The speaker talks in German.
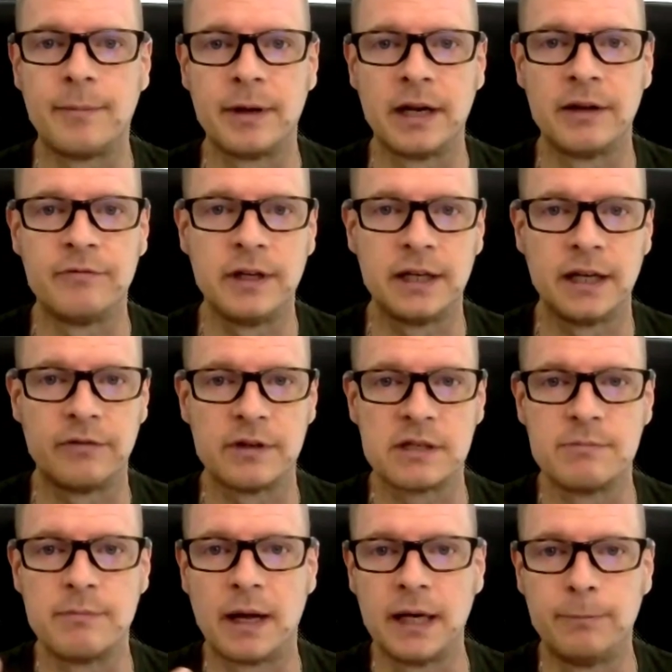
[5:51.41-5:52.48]
aber dann wird
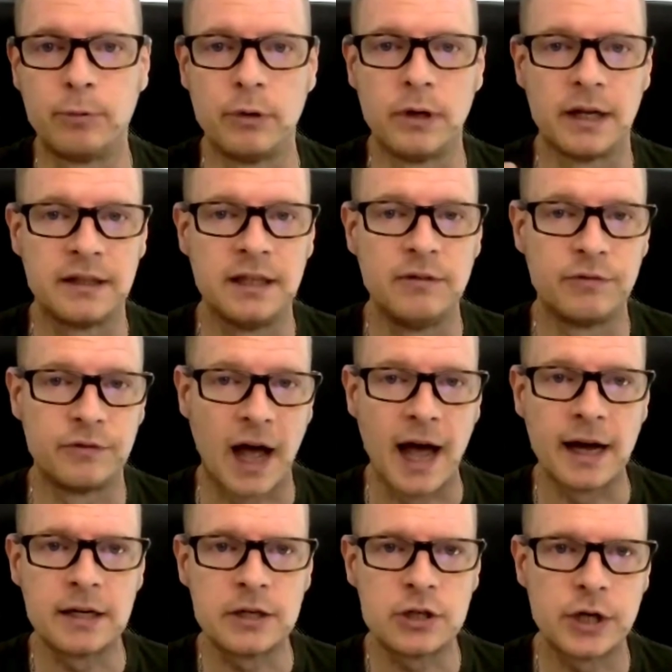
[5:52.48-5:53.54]
etwas manipulativ
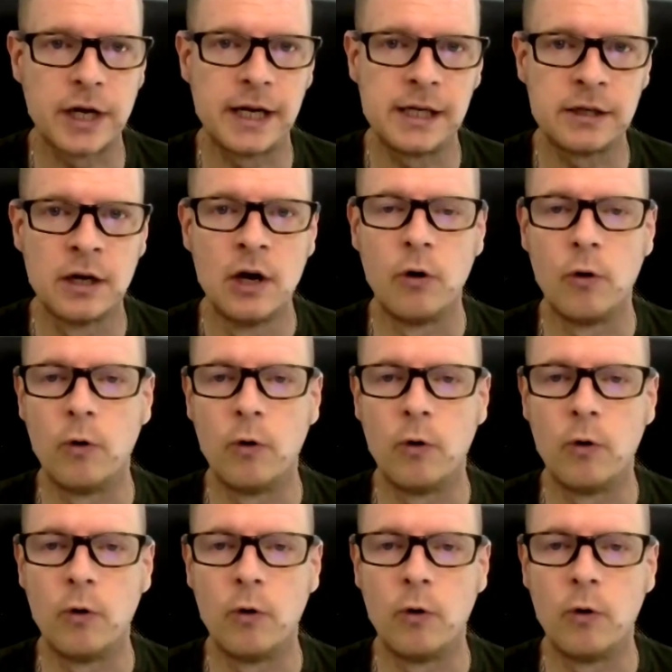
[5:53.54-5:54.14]
dargestellt,